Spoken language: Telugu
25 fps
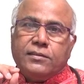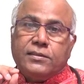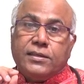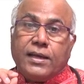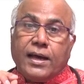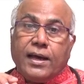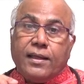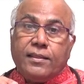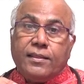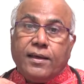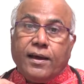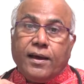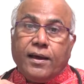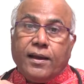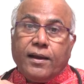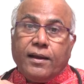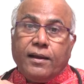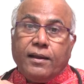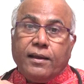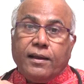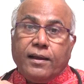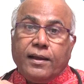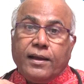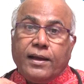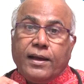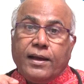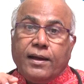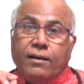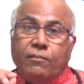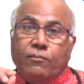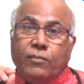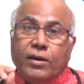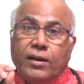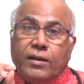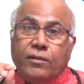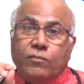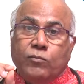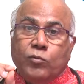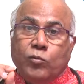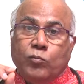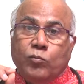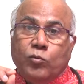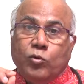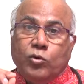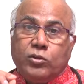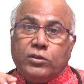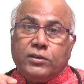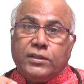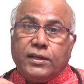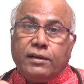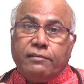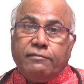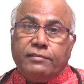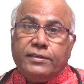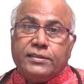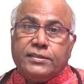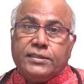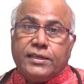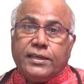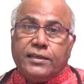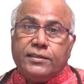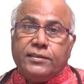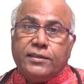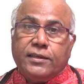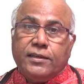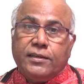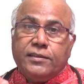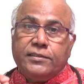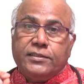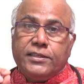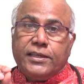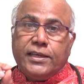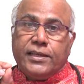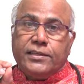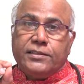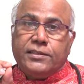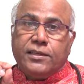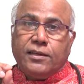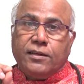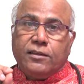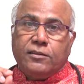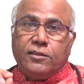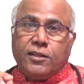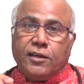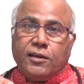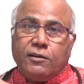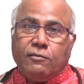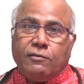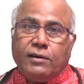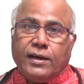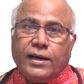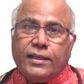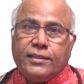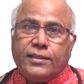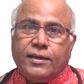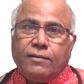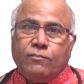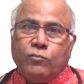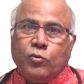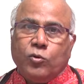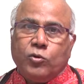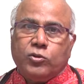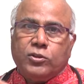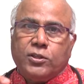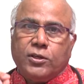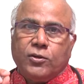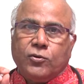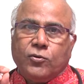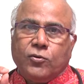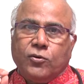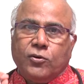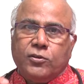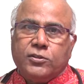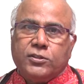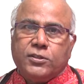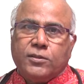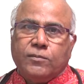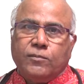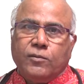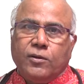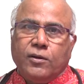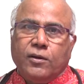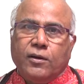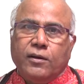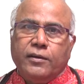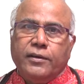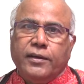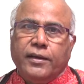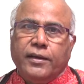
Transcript: సాధారణంగా మనము మూత్ర విసర్జన చేసిన తర్వాత మూత్రకోశంలో